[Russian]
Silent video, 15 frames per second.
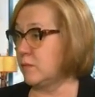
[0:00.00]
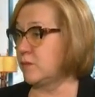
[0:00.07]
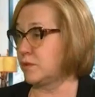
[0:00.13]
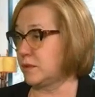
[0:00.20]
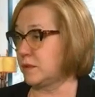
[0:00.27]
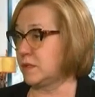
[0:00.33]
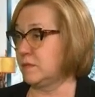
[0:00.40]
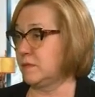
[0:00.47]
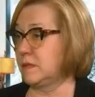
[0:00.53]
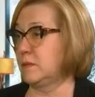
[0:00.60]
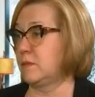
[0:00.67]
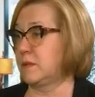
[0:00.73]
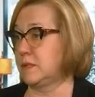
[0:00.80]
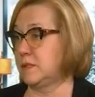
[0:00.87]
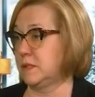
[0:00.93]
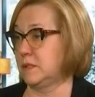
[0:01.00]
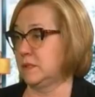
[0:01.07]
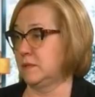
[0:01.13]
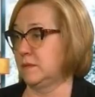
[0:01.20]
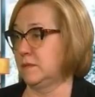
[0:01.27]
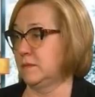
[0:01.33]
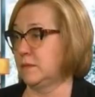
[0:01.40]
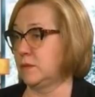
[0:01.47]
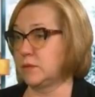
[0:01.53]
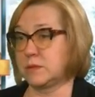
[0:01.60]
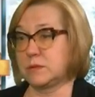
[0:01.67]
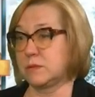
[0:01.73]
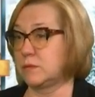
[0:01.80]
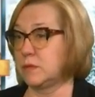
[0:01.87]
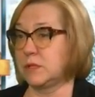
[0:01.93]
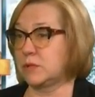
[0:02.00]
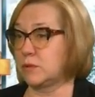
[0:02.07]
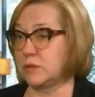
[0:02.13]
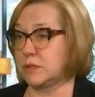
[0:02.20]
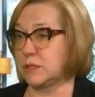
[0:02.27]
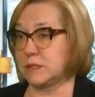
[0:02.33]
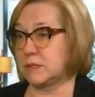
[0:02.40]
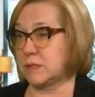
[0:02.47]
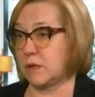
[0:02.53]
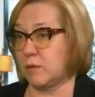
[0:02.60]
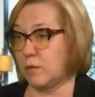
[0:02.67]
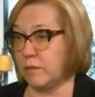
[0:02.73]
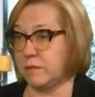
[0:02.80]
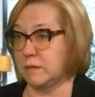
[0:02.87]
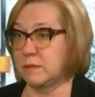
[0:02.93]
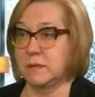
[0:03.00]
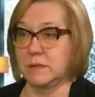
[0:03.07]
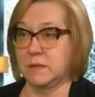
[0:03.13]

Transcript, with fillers: может развиться процесс. То а есть вот тут никто не застрахован.